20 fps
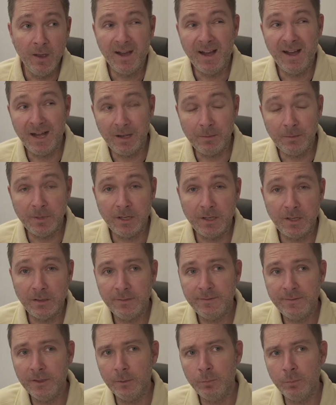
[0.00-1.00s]
Aber
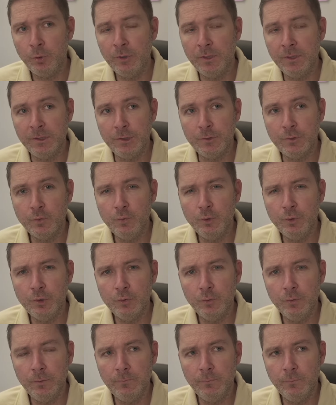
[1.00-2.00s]
als die Kripo dann
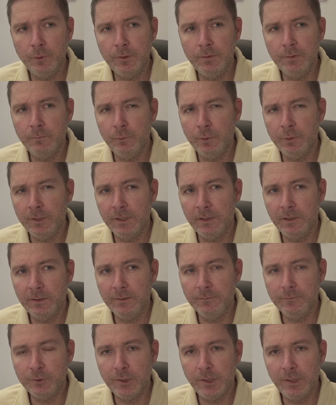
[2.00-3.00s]
hinzugezogen wurde, wurde
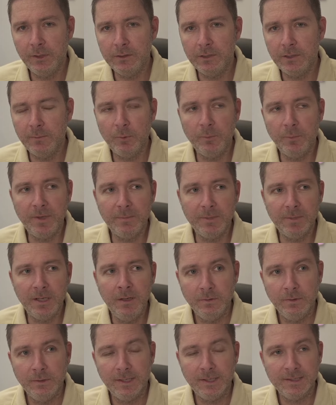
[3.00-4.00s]
relativ schnell klar, Moment mal,
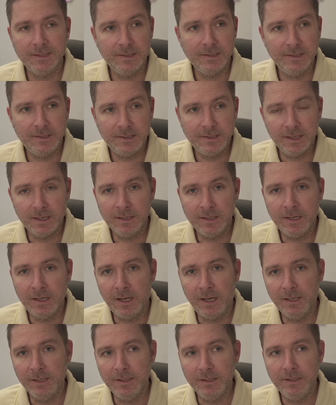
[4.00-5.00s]
das ist ja
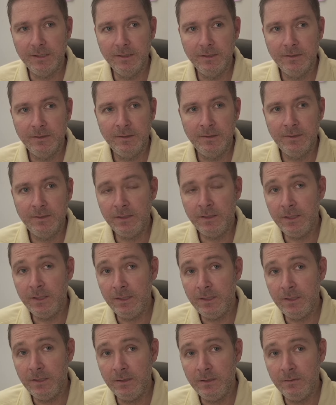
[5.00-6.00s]
gar nicht
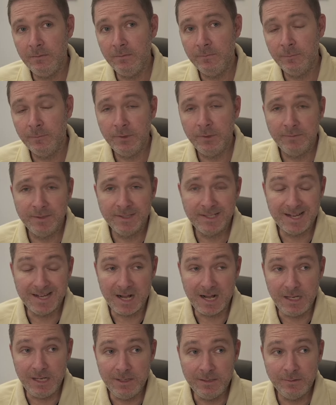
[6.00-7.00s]
die, für die wir sie
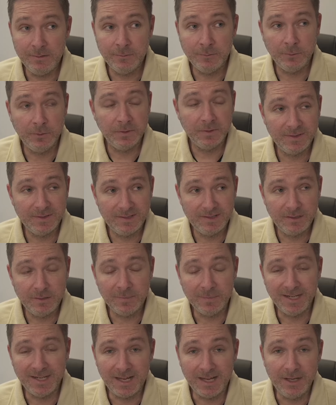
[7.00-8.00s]
halten, sondern ist
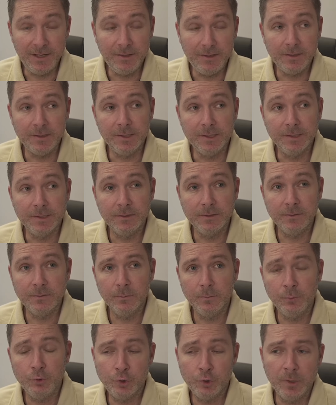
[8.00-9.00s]
jemand anders.
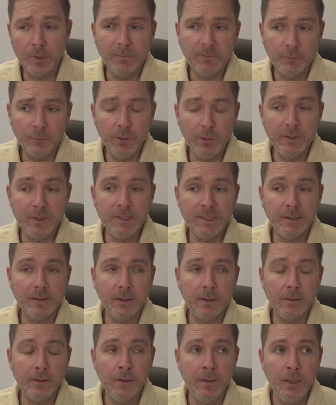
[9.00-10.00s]
Und schon am
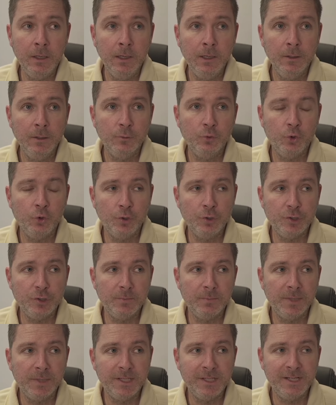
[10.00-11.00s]
Folgetag konnte
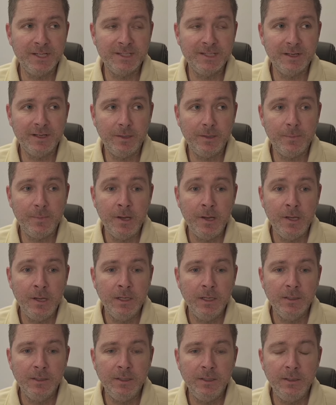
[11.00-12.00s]
man deshalb
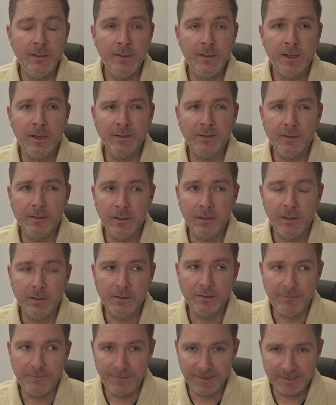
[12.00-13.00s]
die
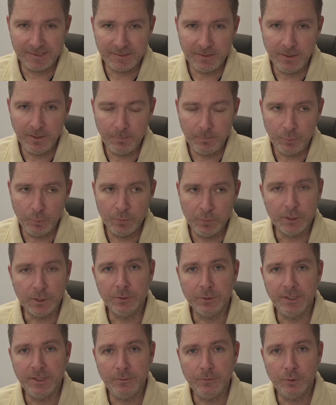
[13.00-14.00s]
Angeklagte festnehmen und auch
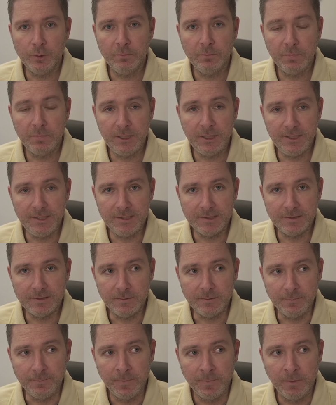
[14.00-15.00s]
den Komplizen.